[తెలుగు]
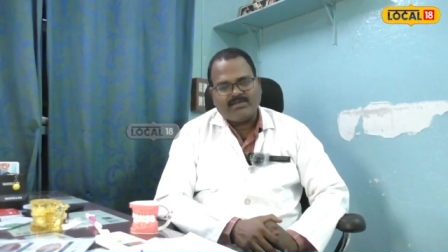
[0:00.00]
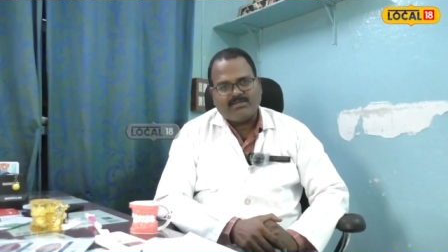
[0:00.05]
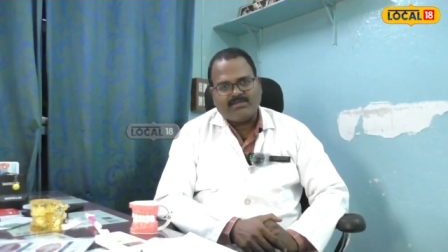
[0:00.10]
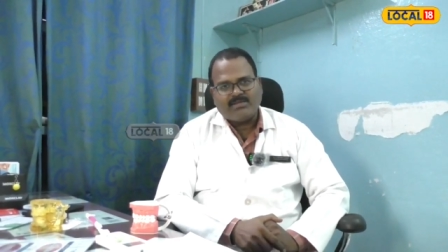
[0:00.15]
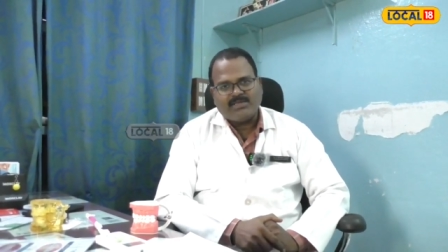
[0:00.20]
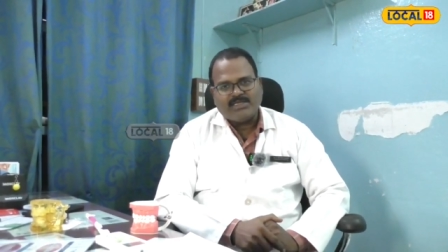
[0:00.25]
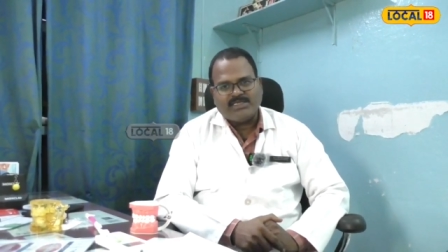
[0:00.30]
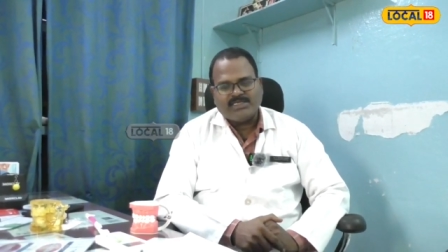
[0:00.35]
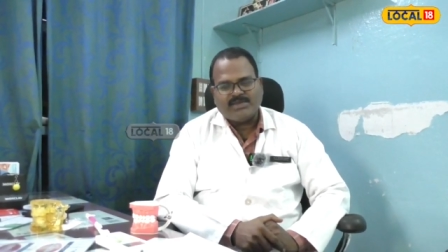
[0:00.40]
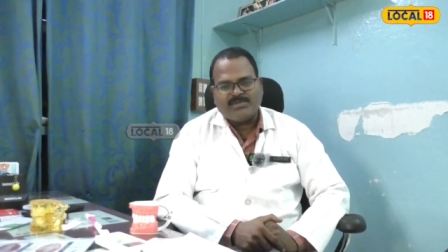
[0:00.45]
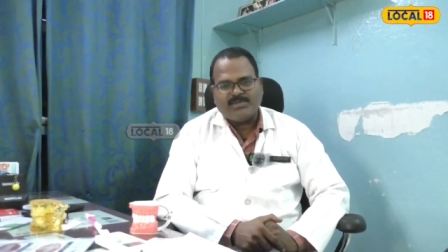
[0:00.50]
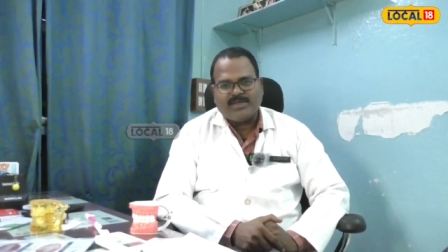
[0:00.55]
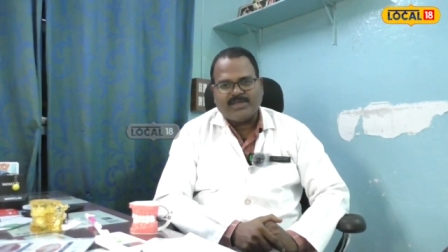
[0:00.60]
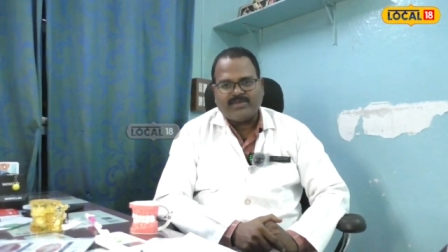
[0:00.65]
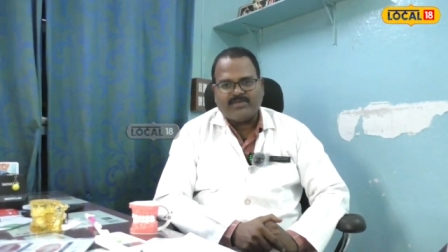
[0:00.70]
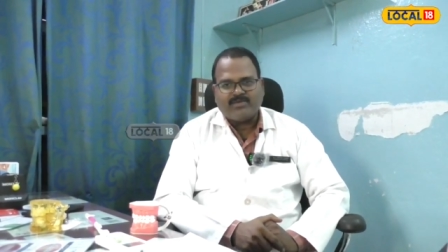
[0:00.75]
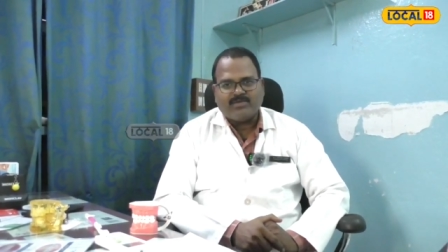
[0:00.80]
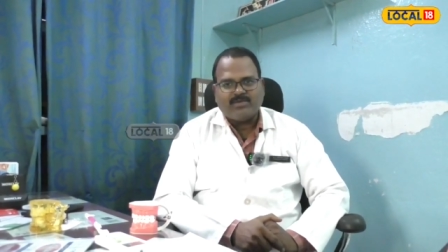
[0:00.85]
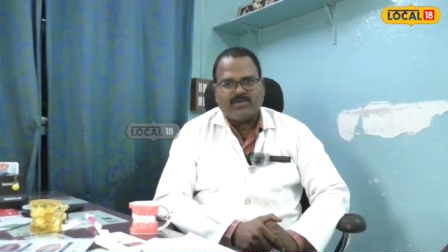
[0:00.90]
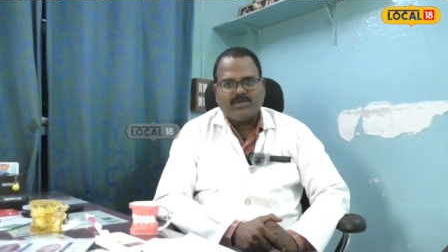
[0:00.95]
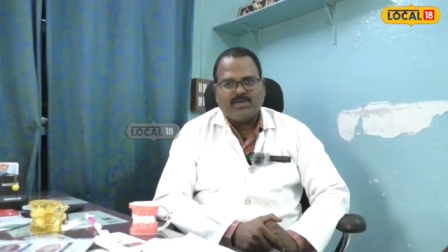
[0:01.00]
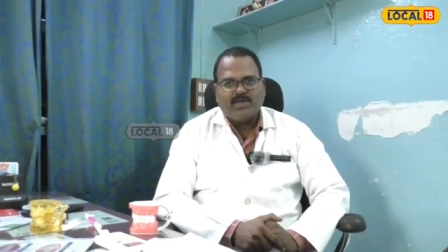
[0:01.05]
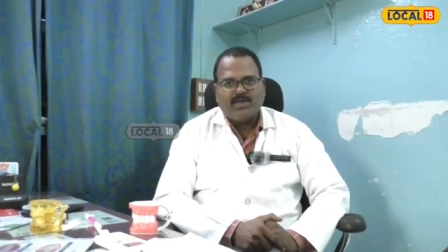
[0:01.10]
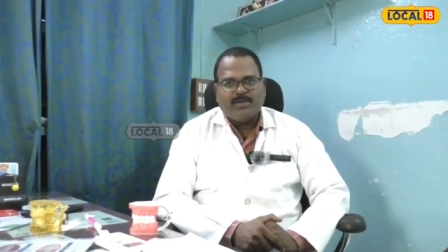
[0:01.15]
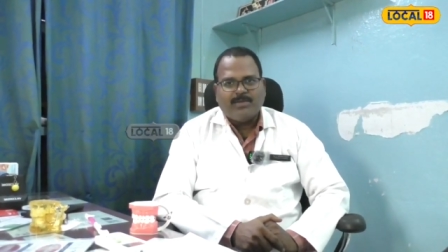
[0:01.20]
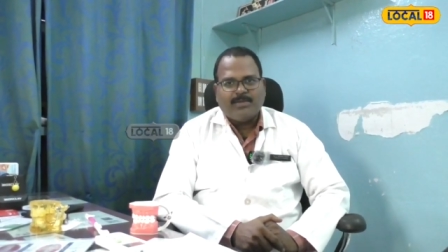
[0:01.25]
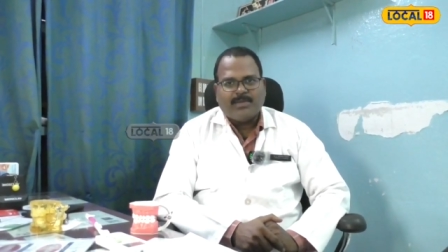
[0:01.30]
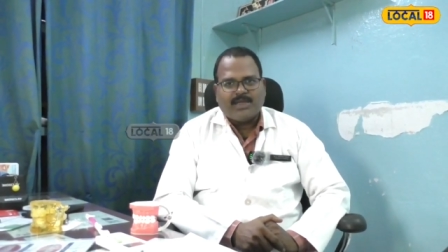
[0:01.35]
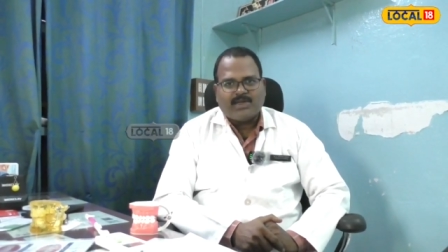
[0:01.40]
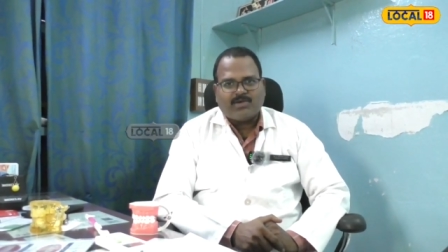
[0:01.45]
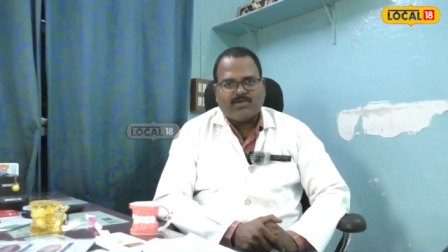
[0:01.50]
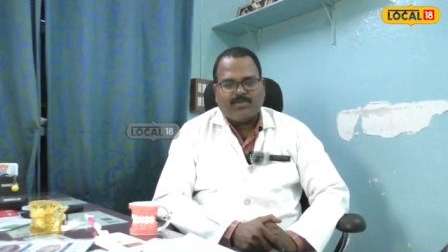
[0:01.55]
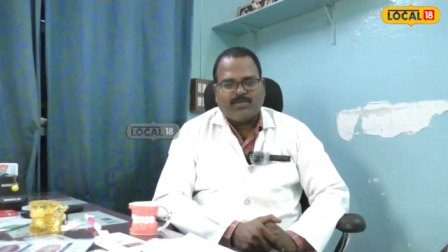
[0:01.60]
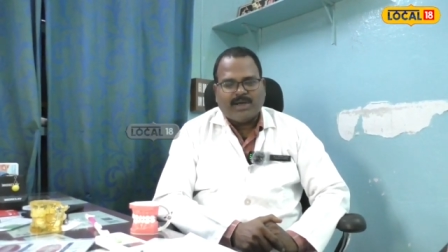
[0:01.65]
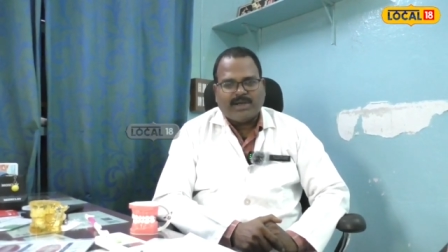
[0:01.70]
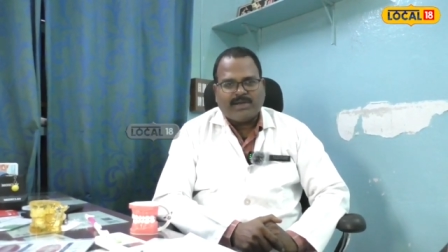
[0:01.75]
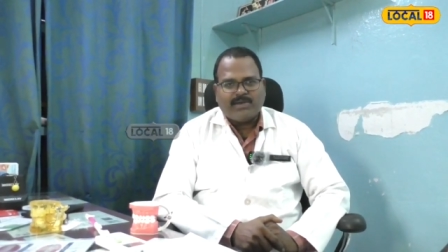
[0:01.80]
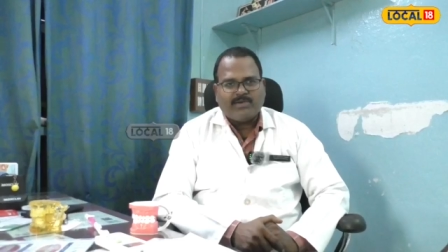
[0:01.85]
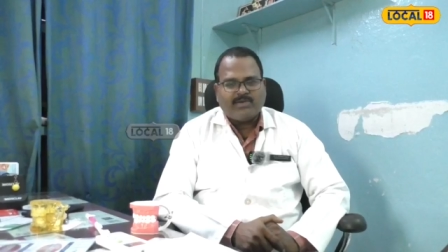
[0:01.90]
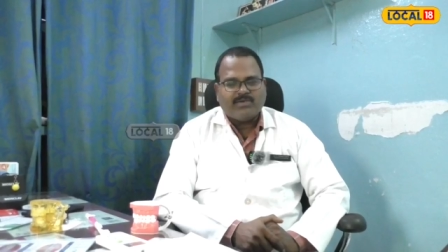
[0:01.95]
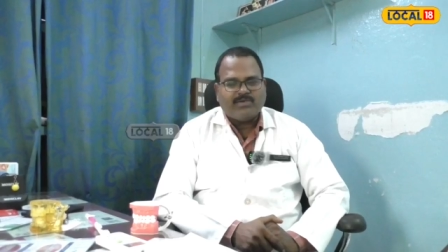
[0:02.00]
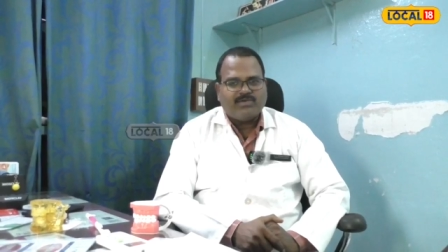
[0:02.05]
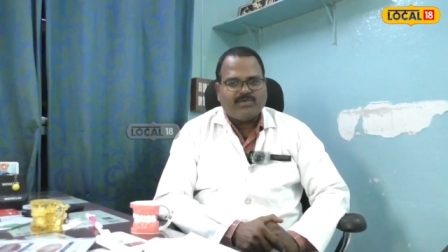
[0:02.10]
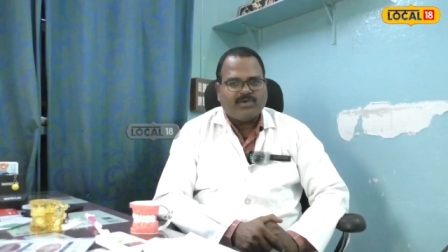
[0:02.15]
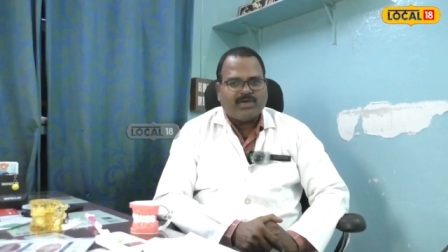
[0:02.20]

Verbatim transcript: నిజం లేదు మనకు పన్నుకు